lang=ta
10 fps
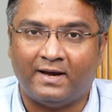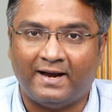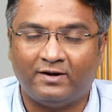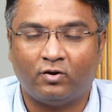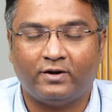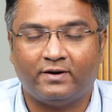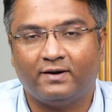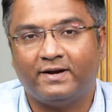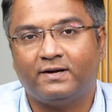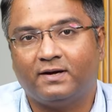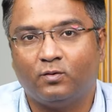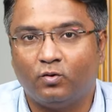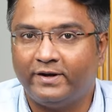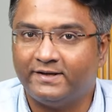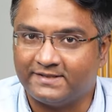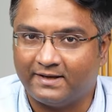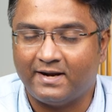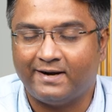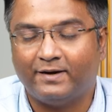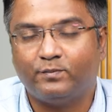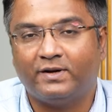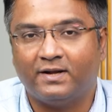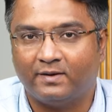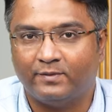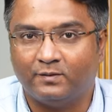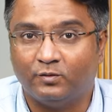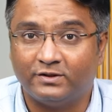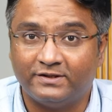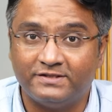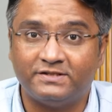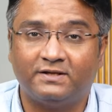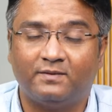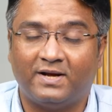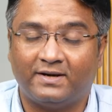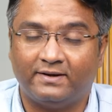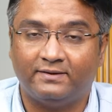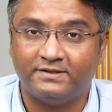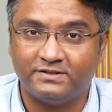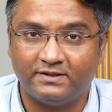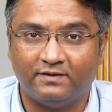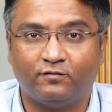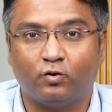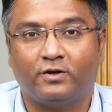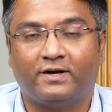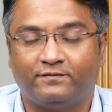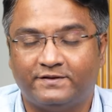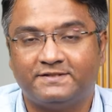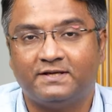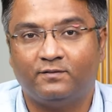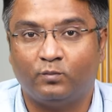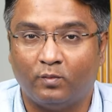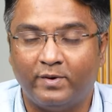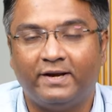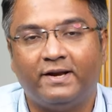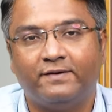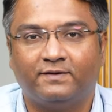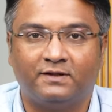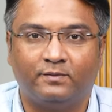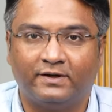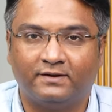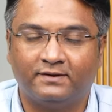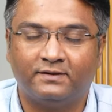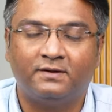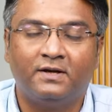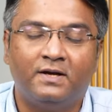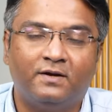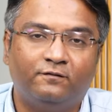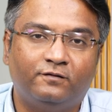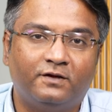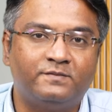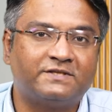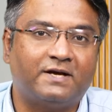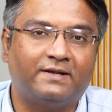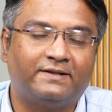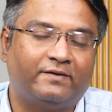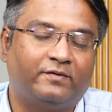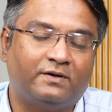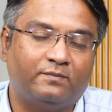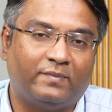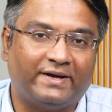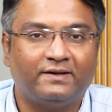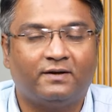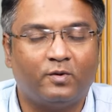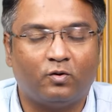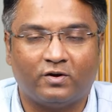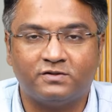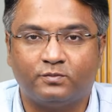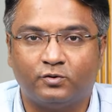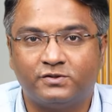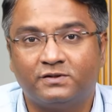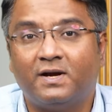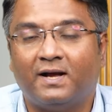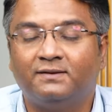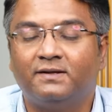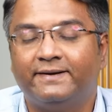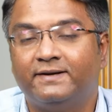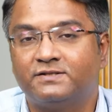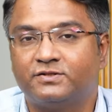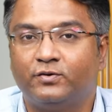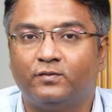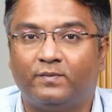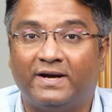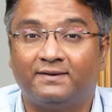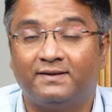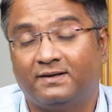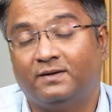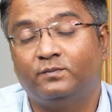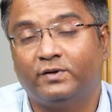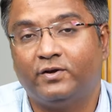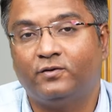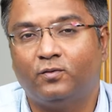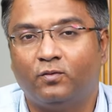ஆண்ட்ராய்டு ரிலேட்டடாக ஓஎஸ் எல்லாம் அடாப்ட் பண்ண ஆரம்பிக்கும் போது டிஜிட்டல் மார்க்கெட் டிஜிட்டல் ஃபோட்டோகிராஃபீஸ்லாம் மொபைல்லேயே வந்த பிறகு ஃபிலிம்ஸ்க்கான தேவை பயங்கரமாக குறைஞ்சி போச்சு அந்த இண்டஸ்ட்ரியும் அந்த கம்பெனியும்